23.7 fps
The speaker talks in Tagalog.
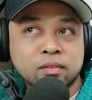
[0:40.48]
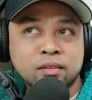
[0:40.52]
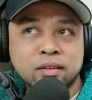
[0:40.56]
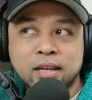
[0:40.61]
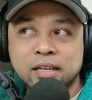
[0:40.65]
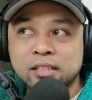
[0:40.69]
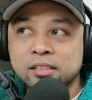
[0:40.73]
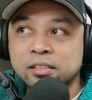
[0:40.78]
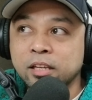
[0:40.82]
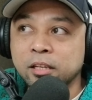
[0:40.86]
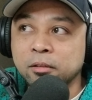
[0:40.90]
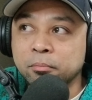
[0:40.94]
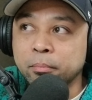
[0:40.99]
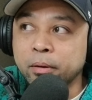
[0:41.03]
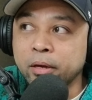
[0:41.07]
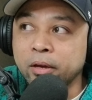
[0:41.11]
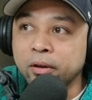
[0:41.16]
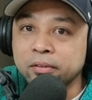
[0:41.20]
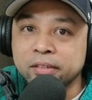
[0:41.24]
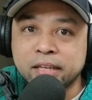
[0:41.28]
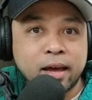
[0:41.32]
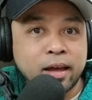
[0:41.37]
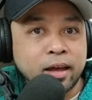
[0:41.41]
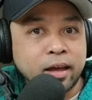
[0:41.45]
Last night
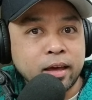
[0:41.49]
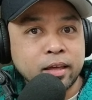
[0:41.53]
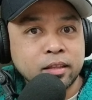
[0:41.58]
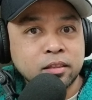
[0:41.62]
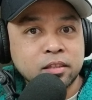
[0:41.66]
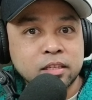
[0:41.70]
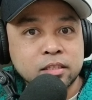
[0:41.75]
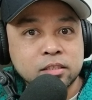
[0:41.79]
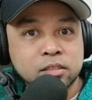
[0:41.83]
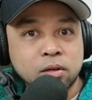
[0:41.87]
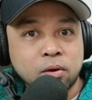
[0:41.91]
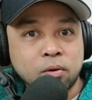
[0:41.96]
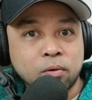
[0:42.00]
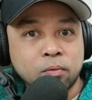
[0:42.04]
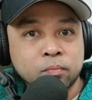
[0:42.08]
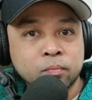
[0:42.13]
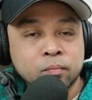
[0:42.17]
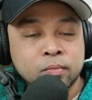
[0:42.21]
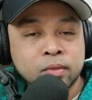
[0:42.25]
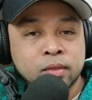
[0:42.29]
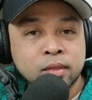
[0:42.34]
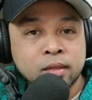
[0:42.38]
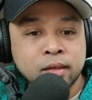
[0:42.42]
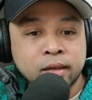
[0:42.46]
ba 'yon? Yeah, I think so.
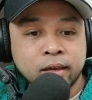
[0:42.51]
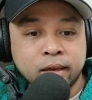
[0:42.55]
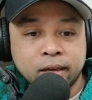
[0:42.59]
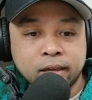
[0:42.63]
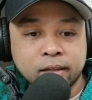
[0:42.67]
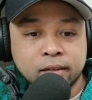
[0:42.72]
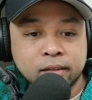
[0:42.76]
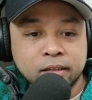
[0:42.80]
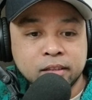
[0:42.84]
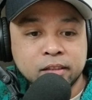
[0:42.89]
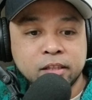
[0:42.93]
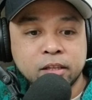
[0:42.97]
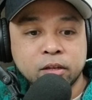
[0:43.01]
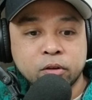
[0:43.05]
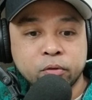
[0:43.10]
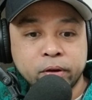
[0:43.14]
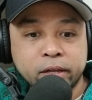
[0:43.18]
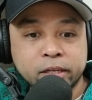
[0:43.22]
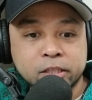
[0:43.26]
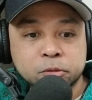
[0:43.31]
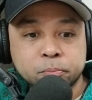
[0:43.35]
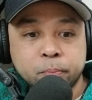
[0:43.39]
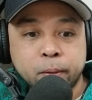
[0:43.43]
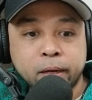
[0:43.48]
And hindi ko
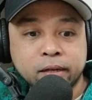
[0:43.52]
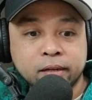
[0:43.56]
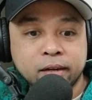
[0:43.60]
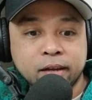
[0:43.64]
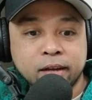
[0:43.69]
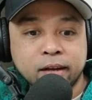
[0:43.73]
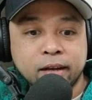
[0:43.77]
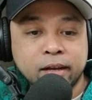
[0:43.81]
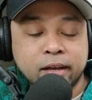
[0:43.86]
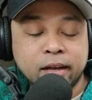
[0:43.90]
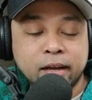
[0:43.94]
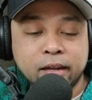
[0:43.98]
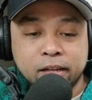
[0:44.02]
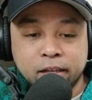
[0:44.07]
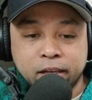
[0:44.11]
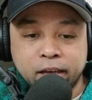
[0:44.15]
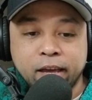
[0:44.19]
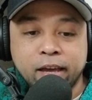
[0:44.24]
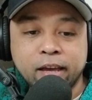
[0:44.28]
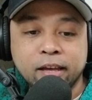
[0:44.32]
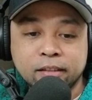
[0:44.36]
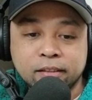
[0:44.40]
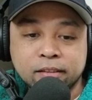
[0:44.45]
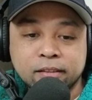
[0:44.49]
na-expect na
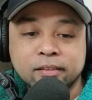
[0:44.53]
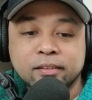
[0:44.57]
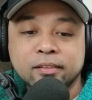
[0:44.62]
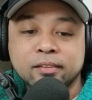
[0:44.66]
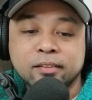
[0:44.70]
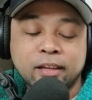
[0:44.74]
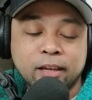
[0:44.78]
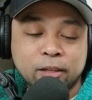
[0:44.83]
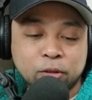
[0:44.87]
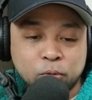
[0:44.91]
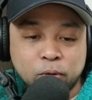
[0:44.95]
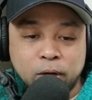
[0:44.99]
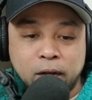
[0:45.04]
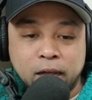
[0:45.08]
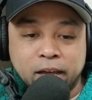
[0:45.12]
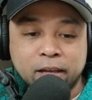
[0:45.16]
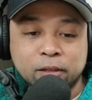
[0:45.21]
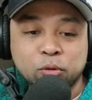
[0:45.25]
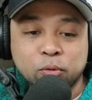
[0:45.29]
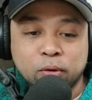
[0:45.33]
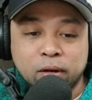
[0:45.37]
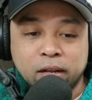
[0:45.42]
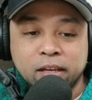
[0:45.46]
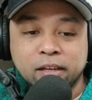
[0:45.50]
eh, eto na,
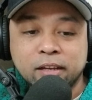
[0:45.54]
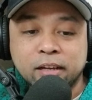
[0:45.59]
eto na.